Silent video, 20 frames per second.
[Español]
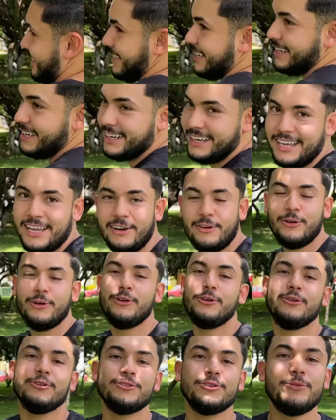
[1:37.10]
llamas? ¿Qué
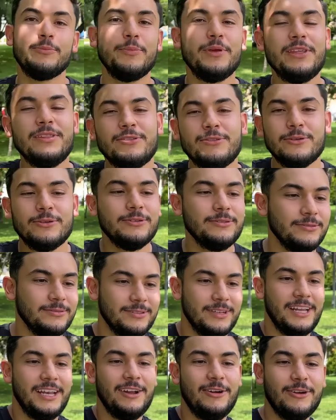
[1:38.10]
rollo? Yo soy Mito,
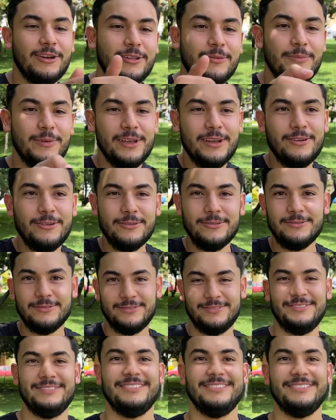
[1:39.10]
a la orden viejo.